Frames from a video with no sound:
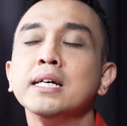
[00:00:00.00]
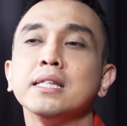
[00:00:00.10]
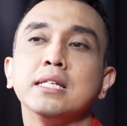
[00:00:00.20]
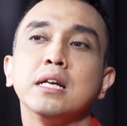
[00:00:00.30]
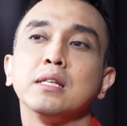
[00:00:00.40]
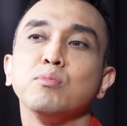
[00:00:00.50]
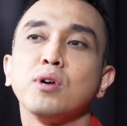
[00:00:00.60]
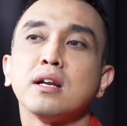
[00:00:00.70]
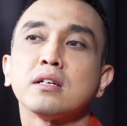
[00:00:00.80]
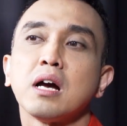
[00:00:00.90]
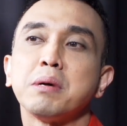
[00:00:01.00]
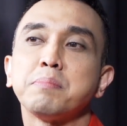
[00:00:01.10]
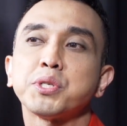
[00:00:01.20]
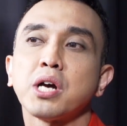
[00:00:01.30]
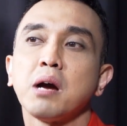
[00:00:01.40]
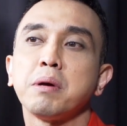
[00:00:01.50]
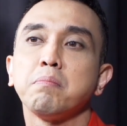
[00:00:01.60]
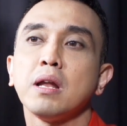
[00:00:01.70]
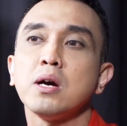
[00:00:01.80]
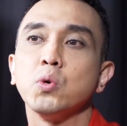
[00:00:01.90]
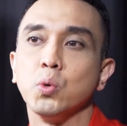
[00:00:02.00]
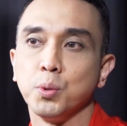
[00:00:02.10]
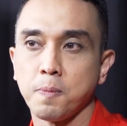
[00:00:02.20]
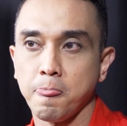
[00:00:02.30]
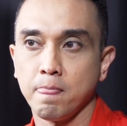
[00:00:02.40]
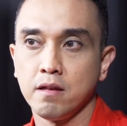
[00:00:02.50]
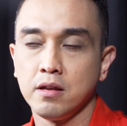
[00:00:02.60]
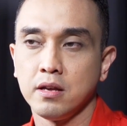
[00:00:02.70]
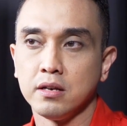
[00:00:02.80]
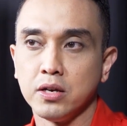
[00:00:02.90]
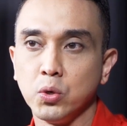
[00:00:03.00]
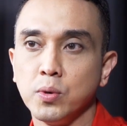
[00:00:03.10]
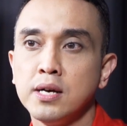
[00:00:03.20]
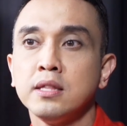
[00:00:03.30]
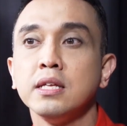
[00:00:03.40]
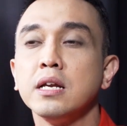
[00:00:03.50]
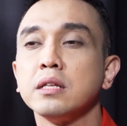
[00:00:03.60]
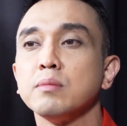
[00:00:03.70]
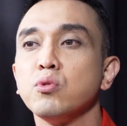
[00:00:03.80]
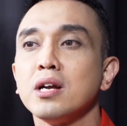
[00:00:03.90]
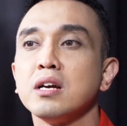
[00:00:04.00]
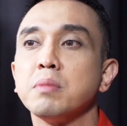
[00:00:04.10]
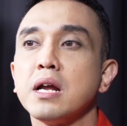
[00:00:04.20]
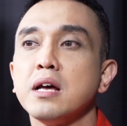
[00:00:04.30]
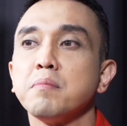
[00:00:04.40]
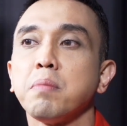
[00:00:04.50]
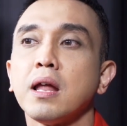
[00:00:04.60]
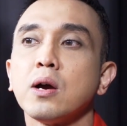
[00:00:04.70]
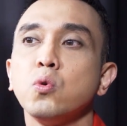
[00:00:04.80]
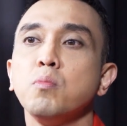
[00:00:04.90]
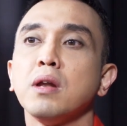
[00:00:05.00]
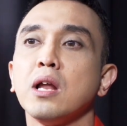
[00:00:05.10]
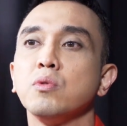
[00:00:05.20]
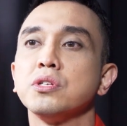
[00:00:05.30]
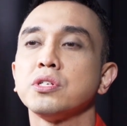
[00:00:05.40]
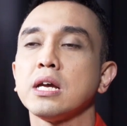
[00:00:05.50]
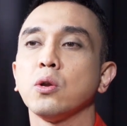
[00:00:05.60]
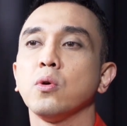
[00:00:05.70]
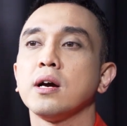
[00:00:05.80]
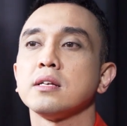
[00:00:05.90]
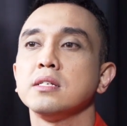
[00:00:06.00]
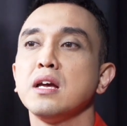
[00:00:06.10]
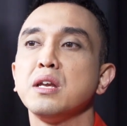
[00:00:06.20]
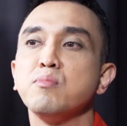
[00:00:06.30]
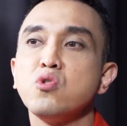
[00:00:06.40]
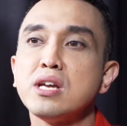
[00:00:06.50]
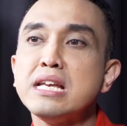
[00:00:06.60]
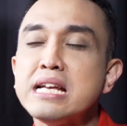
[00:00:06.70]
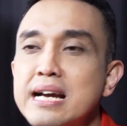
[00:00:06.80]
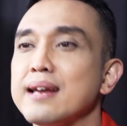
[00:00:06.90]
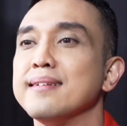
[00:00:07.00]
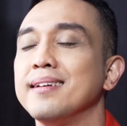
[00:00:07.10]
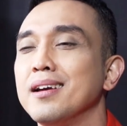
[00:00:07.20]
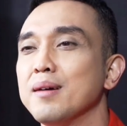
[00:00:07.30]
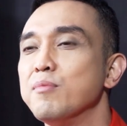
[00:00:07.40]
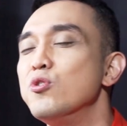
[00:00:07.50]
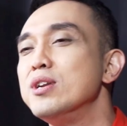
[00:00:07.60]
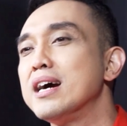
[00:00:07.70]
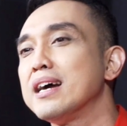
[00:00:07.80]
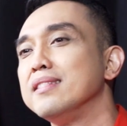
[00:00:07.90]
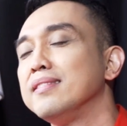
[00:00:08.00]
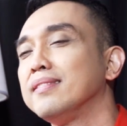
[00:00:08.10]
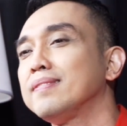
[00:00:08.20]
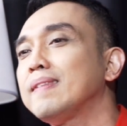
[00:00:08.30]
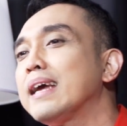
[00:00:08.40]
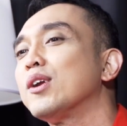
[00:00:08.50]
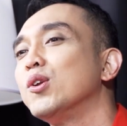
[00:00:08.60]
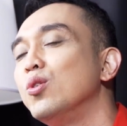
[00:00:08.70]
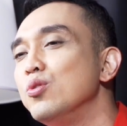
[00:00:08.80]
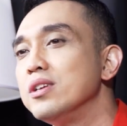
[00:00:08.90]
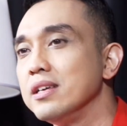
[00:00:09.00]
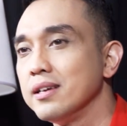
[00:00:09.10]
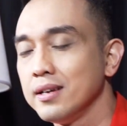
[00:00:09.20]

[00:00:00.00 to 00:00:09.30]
tidak ditemukan rekaman percakapan pelaku. Kedua, tidak ditemukan keberadaan pelaku melalui cek lokasi yang dimungkinkan menggunakan teknologi.